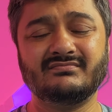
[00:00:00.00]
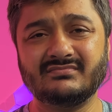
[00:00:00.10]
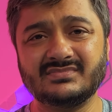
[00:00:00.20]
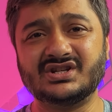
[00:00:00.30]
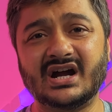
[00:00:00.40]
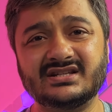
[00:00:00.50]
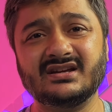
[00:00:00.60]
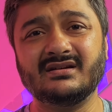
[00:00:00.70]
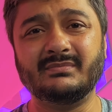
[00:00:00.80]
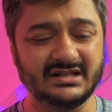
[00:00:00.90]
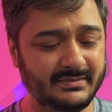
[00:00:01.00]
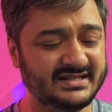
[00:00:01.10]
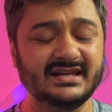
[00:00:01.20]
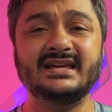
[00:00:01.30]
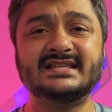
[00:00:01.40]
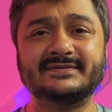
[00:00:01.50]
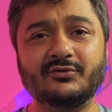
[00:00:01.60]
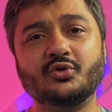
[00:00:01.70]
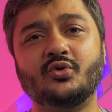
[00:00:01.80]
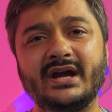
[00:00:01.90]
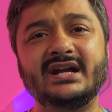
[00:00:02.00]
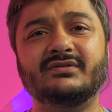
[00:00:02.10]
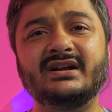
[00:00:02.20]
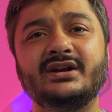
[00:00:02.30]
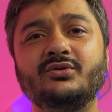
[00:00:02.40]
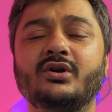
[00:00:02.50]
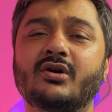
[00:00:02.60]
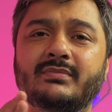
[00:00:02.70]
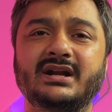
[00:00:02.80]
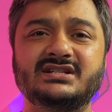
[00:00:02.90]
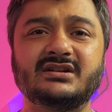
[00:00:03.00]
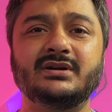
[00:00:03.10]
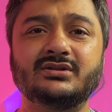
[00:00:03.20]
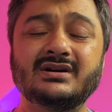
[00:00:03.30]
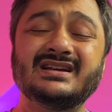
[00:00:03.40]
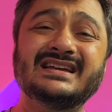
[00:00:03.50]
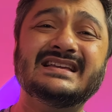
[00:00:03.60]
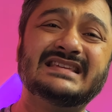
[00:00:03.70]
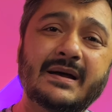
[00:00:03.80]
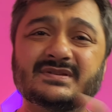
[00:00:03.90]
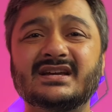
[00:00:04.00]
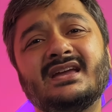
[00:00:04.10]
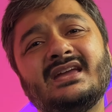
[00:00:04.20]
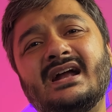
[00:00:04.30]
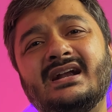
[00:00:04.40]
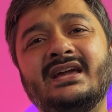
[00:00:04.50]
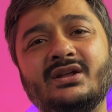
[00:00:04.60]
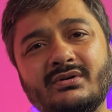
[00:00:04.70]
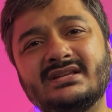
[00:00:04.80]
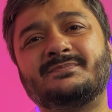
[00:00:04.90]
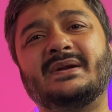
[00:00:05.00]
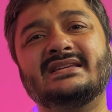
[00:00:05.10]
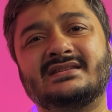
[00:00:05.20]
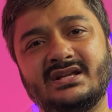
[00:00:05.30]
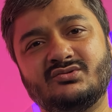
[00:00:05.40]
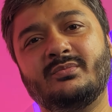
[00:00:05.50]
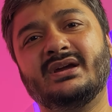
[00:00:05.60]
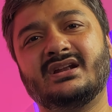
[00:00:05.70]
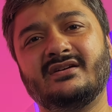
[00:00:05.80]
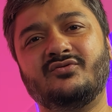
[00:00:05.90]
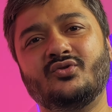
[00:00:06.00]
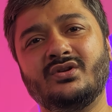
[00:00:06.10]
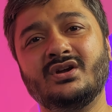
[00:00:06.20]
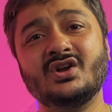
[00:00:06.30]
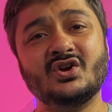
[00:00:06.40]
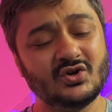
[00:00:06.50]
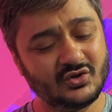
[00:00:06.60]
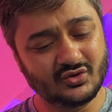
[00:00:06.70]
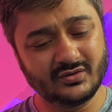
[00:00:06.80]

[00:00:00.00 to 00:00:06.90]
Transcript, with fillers: चार्जिंग मतलब इसे इस फ़ोन को ए ट्वेंटी टू की कॉम्पिटिशन में तो सैमसंग के यार ढेरों इस प्राइस रेंज में बिक रहे हैं फ़ोन जो